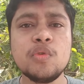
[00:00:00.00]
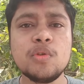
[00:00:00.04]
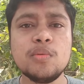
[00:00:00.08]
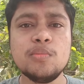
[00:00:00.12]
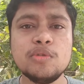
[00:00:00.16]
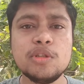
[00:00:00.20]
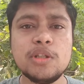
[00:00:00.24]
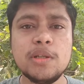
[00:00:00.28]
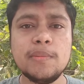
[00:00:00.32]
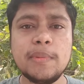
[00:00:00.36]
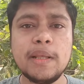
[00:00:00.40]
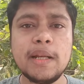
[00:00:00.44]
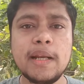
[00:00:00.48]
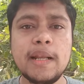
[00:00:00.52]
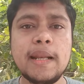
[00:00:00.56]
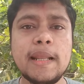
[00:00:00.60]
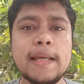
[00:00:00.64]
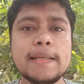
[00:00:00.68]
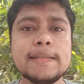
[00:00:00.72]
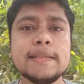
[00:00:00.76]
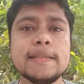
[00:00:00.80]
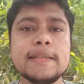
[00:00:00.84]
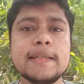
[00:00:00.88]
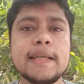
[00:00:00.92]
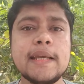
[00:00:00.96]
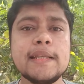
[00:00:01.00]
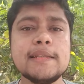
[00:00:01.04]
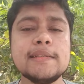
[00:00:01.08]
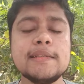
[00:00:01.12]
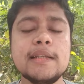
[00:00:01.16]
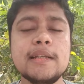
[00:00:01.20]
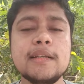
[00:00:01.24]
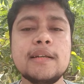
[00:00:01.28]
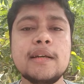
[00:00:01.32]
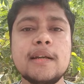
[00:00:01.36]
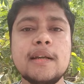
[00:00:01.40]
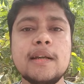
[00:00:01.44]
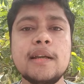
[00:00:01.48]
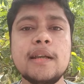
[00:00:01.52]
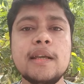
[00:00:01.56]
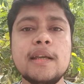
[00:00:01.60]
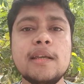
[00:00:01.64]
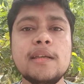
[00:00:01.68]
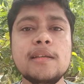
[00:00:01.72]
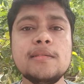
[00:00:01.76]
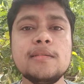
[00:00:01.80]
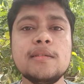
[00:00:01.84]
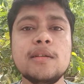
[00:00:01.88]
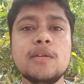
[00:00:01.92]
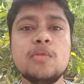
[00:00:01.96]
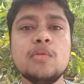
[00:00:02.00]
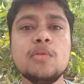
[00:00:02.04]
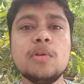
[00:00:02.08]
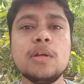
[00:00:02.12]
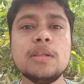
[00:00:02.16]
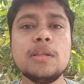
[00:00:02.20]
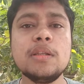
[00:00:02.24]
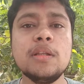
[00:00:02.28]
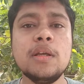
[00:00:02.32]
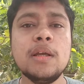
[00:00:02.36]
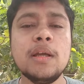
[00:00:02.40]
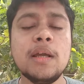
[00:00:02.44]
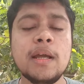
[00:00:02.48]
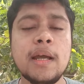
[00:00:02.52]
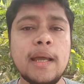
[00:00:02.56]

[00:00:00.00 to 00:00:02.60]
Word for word: तो मुझे मेरा लाइसेंस कैंसिल करने की ज़रूरत